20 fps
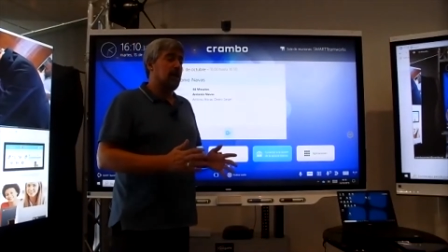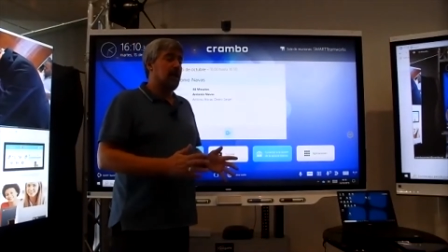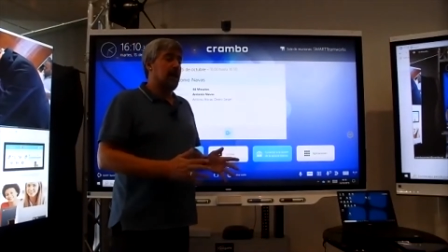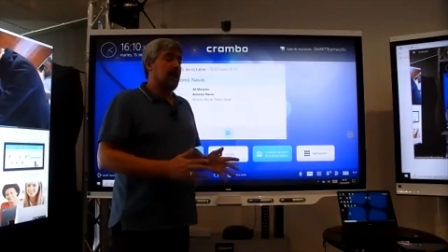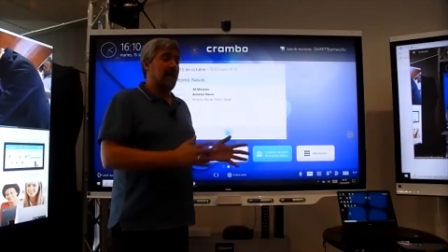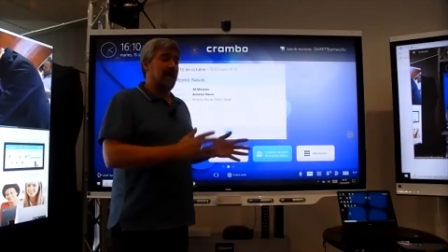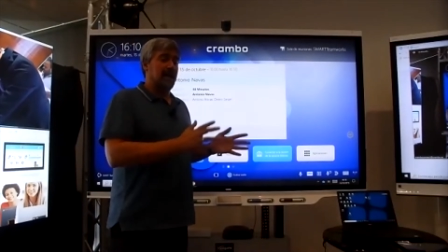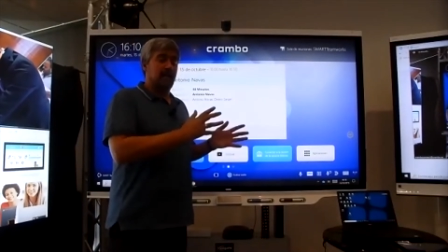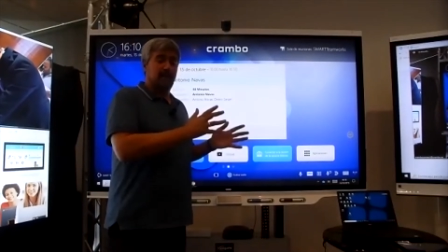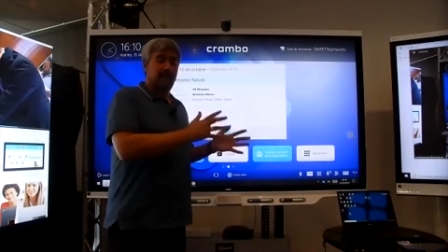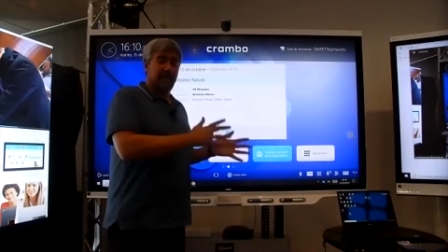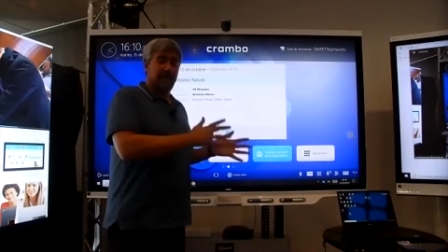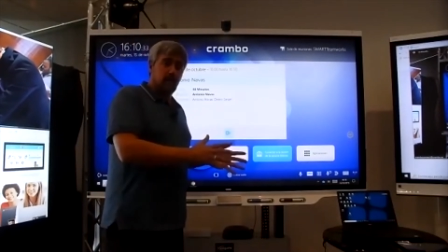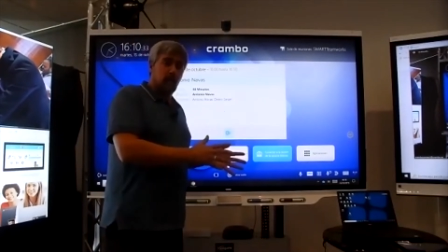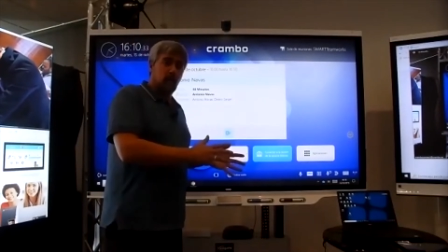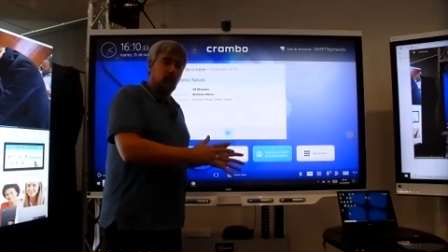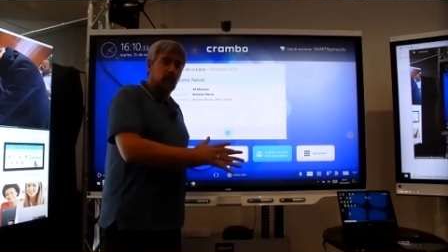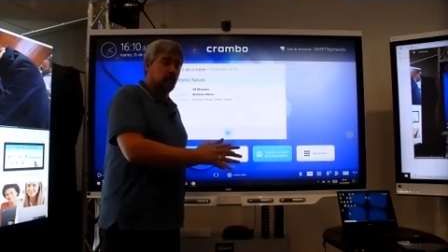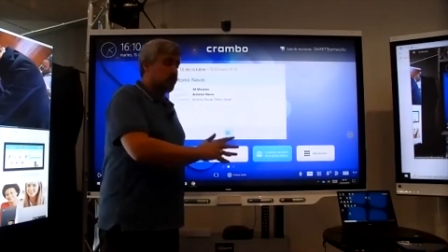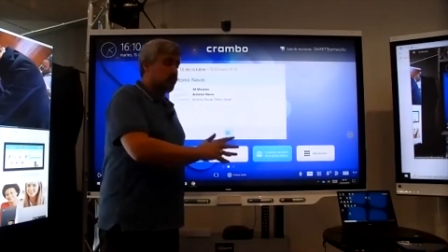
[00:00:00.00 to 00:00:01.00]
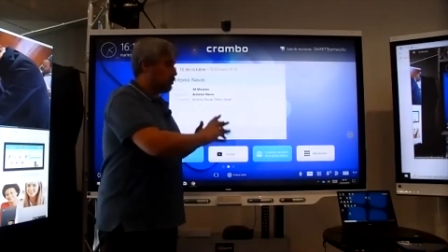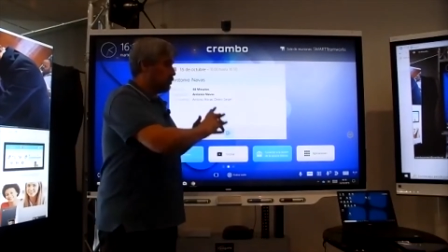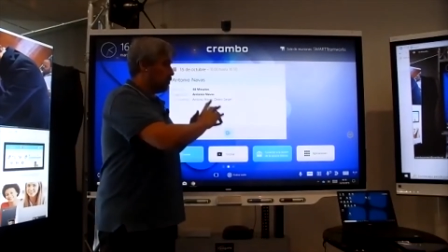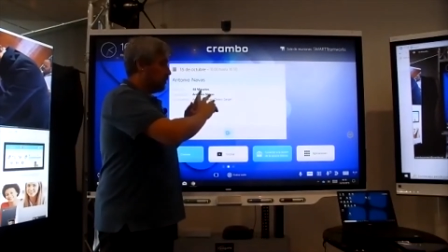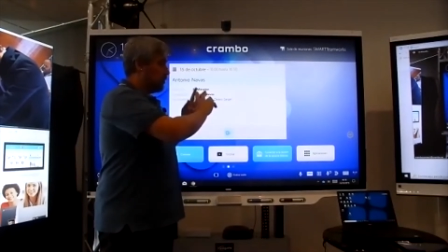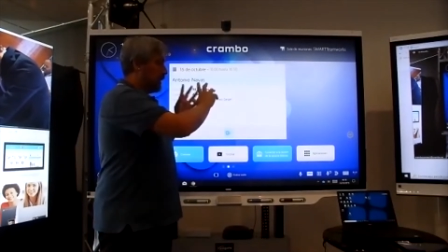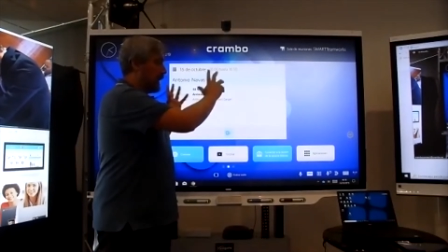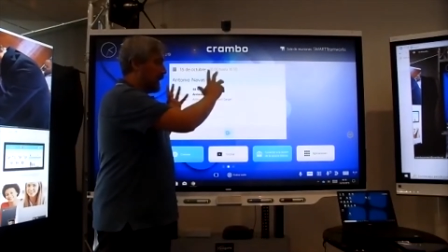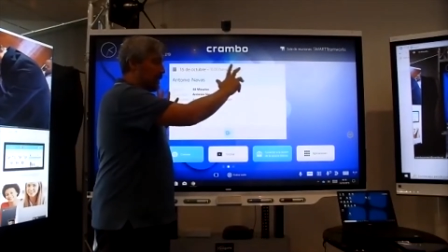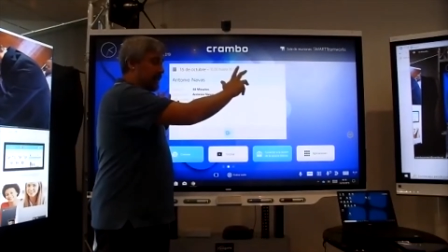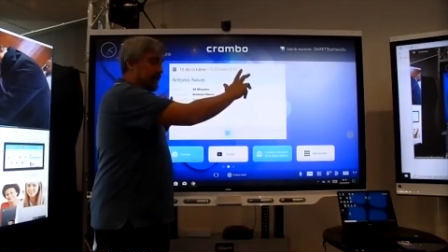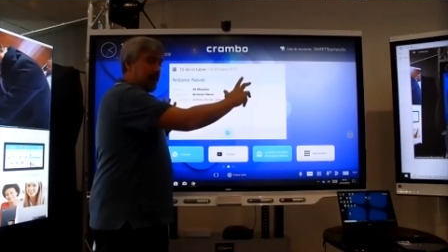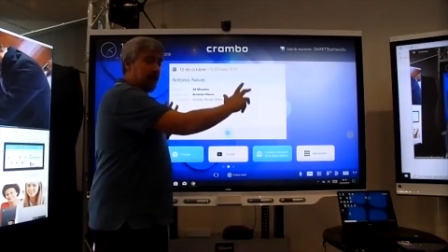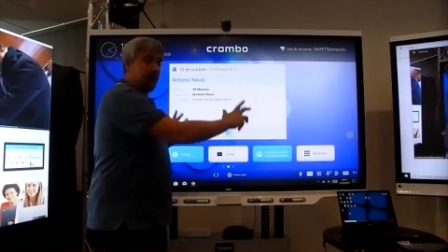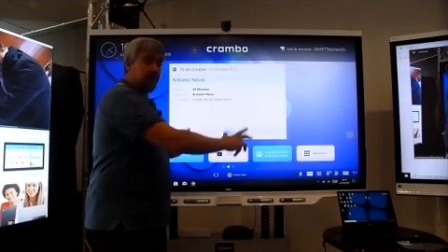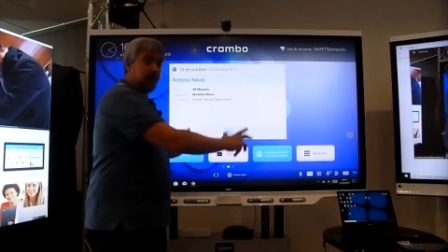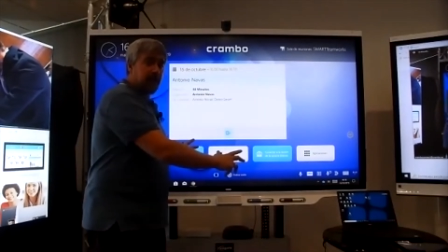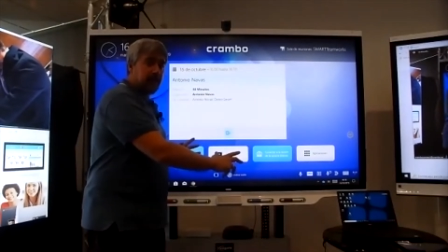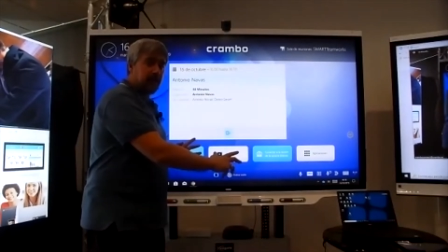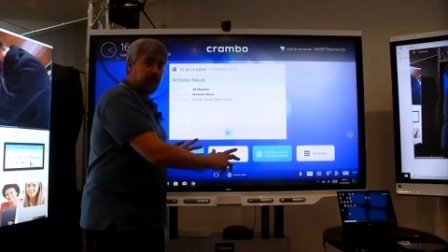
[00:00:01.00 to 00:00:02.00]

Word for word: adaptamos el interfaz,